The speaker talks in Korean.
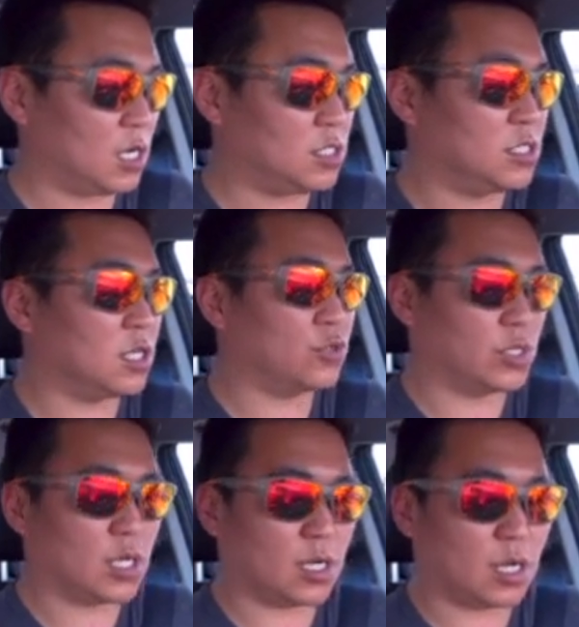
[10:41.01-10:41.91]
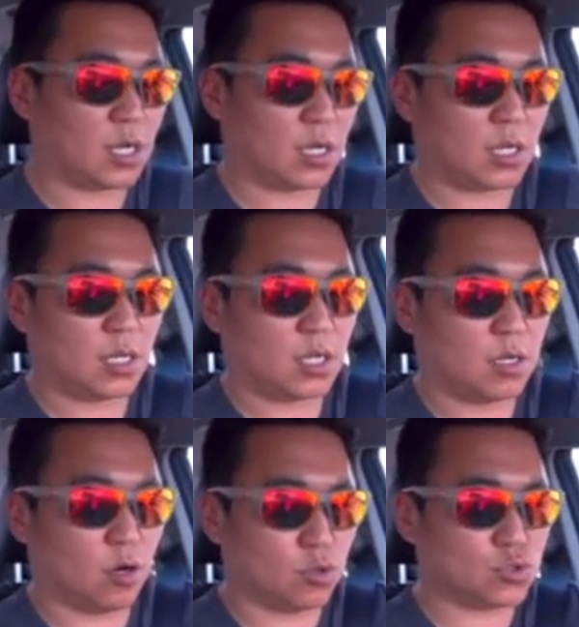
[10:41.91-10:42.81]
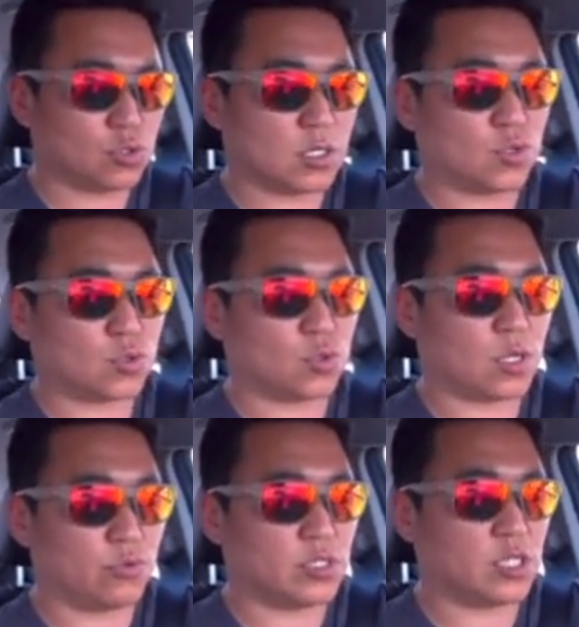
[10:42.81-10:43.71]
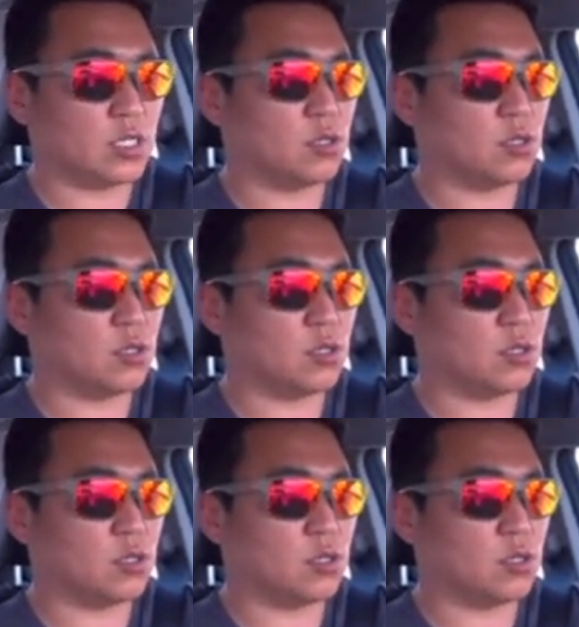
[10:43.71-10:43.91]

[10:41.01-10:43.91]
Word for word: 진행되다가 엉뚱한 속도나 위치에서